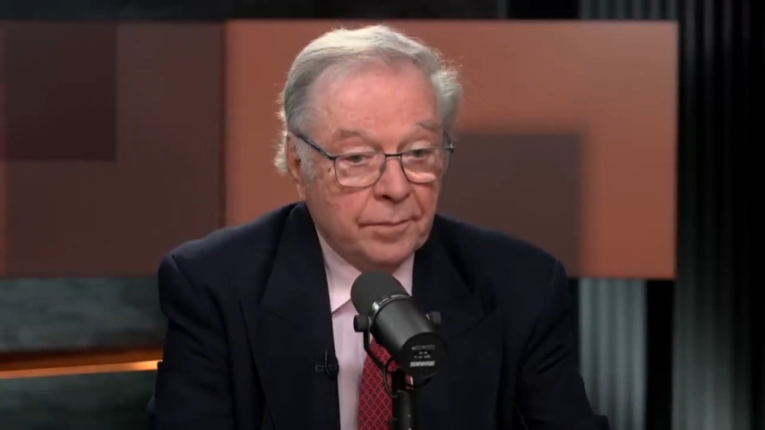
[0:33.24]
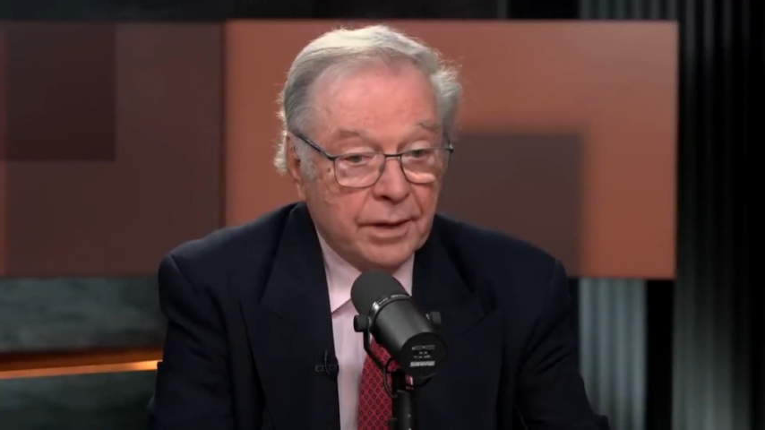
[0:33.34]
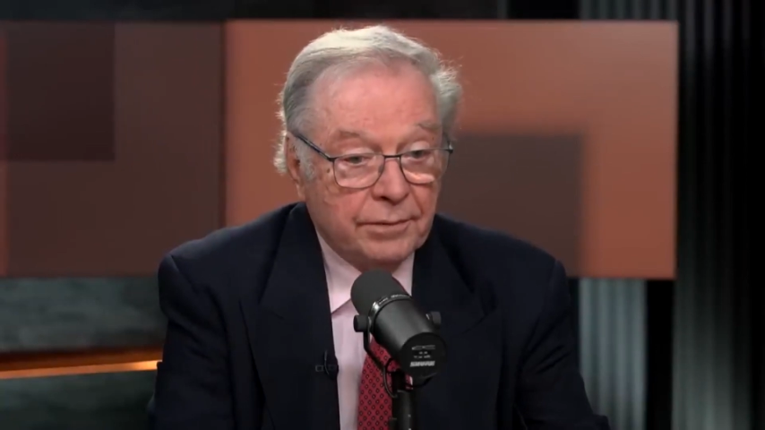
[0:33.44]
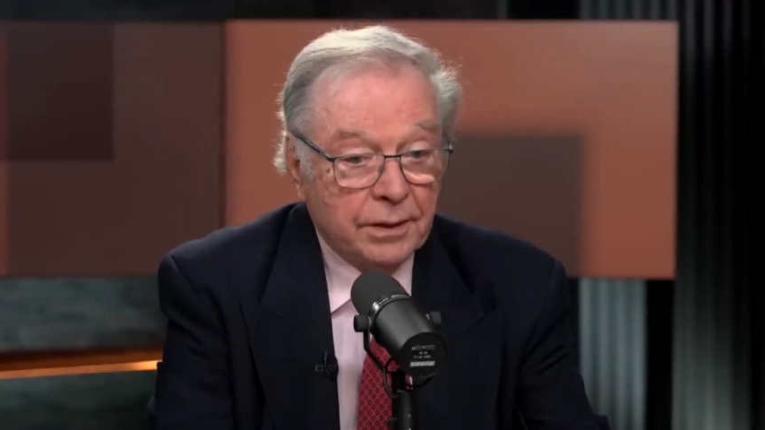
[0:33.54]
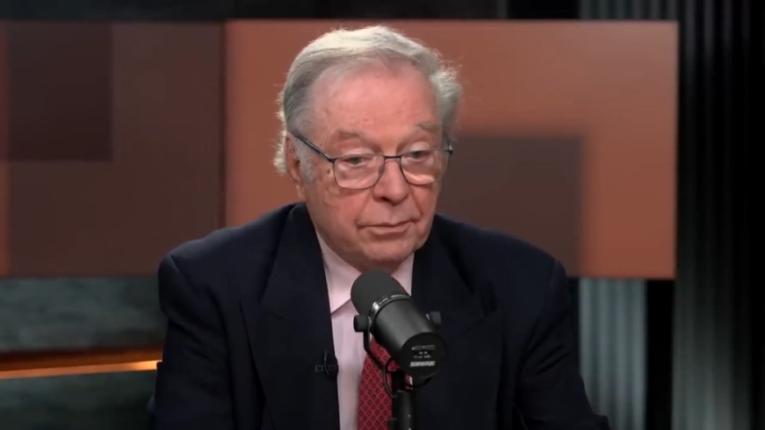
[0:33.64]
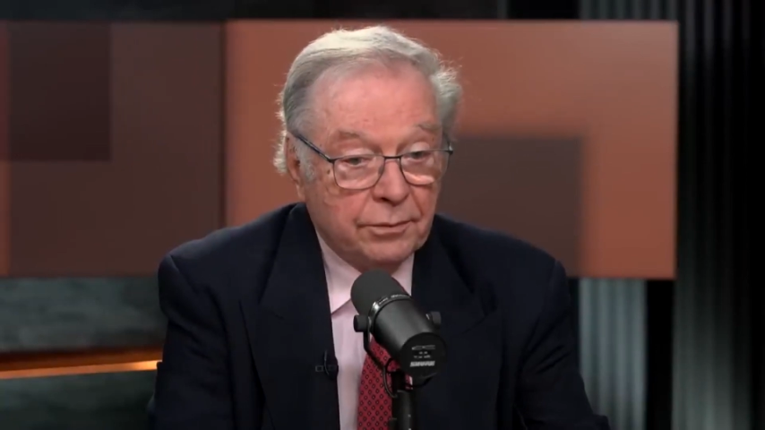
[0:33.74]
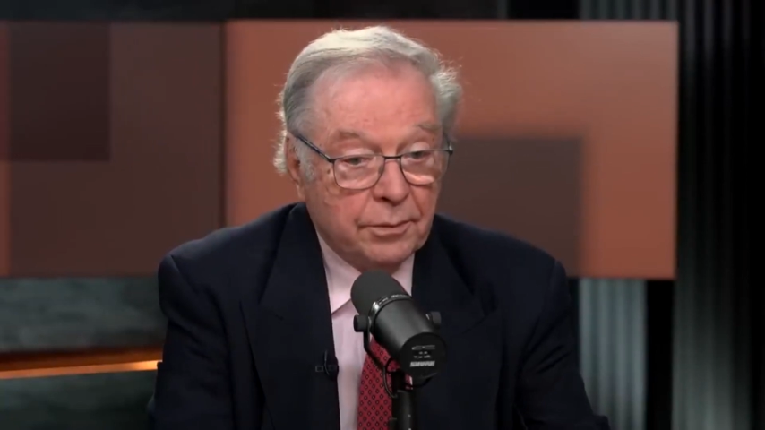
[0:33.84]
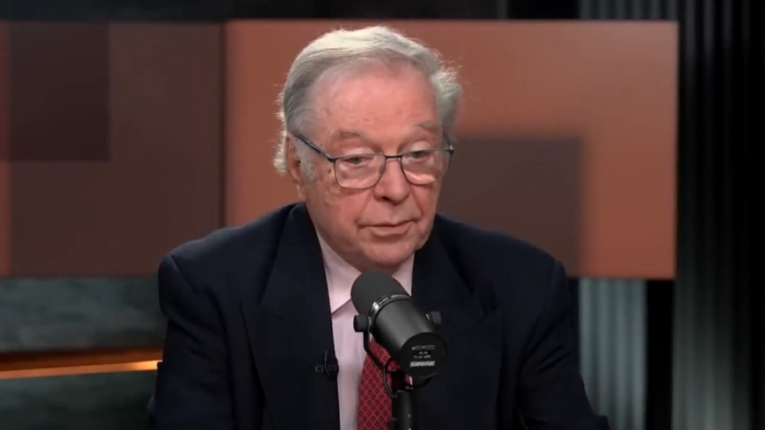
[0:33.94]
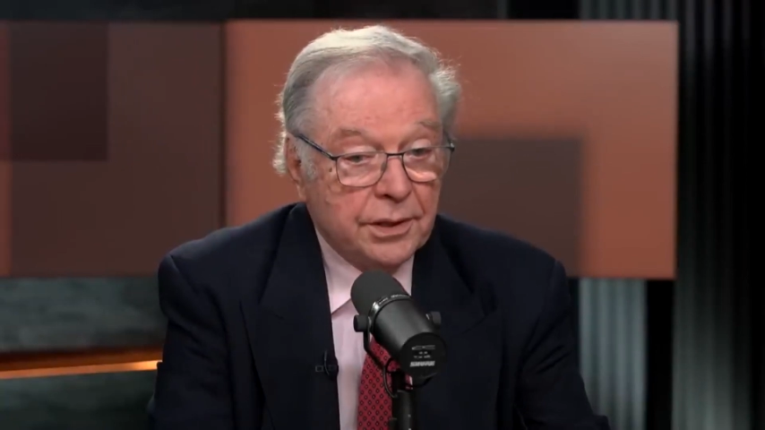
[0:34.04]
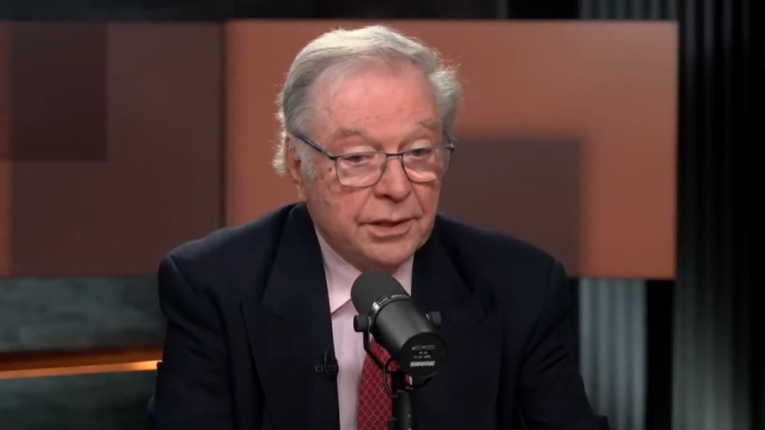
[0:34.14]
Prawda?
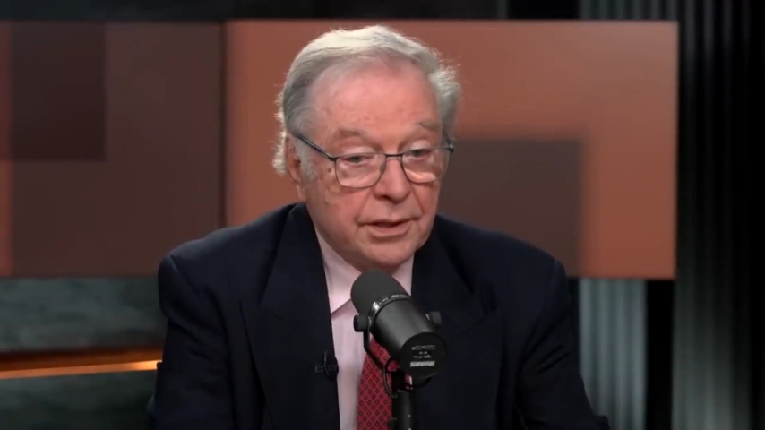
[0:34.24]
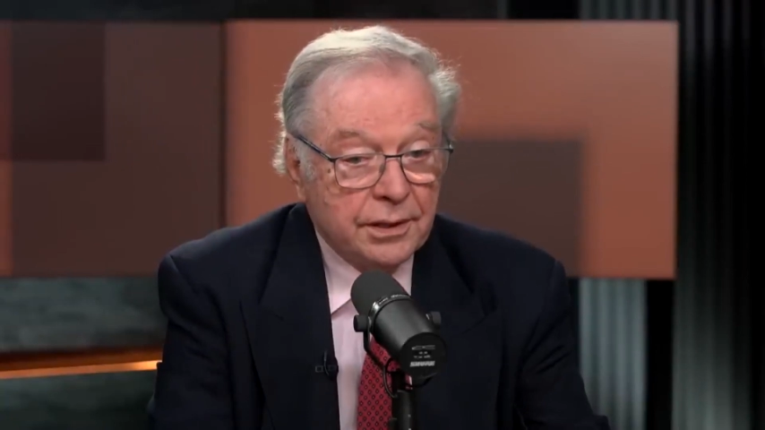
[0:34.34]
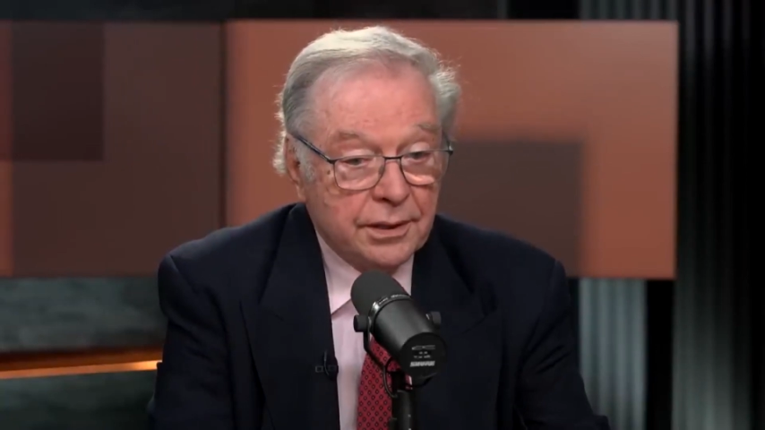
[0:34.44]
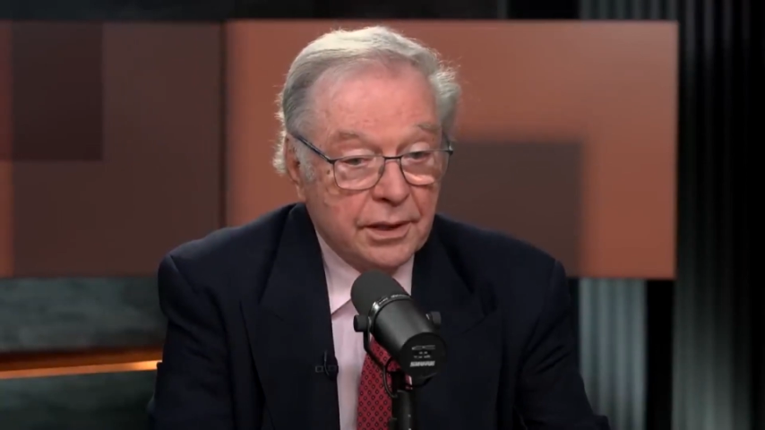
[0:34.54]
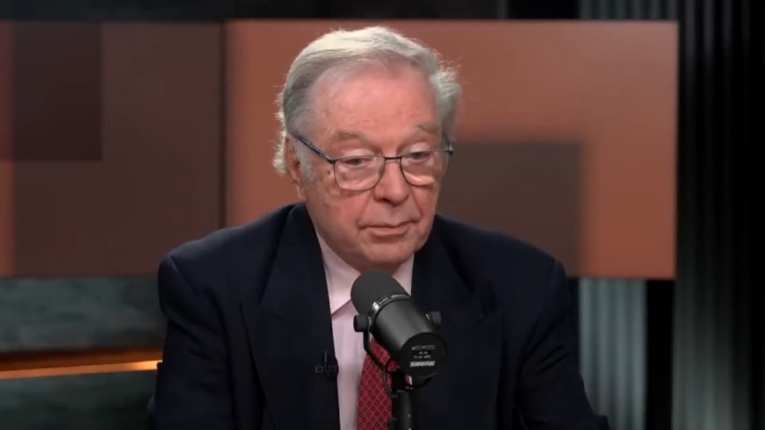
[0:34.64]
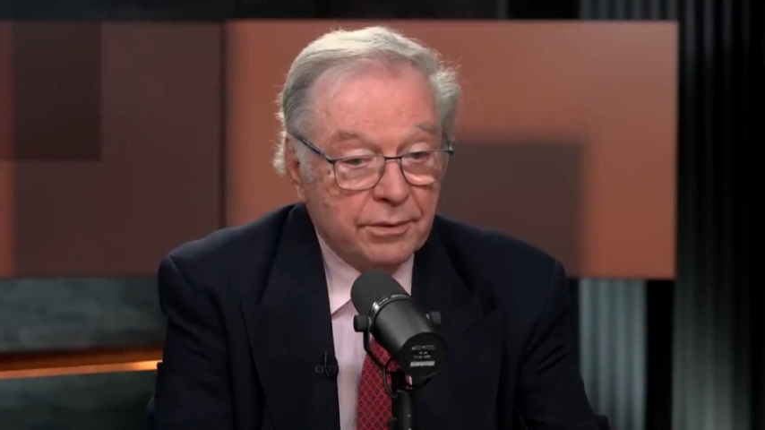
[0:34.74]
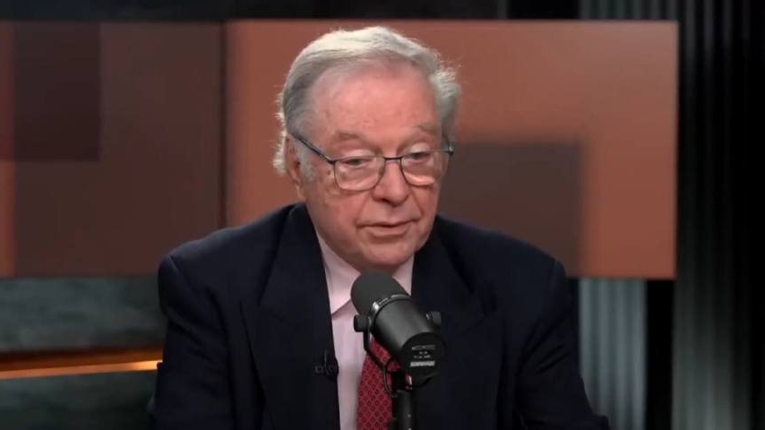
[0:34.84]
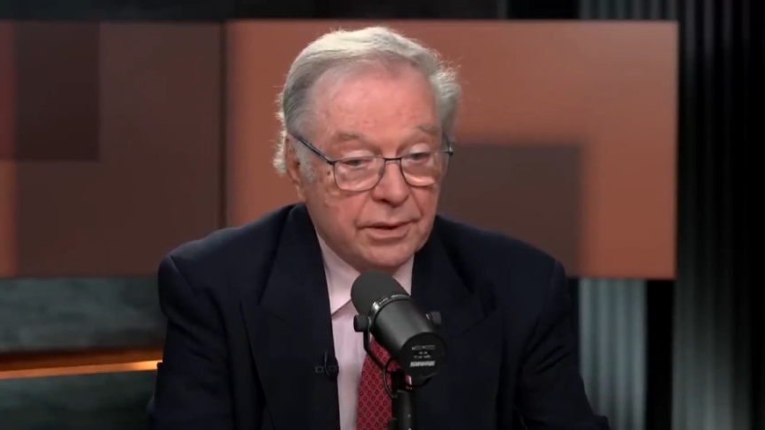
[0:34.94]
Mówimy, że żyjemy w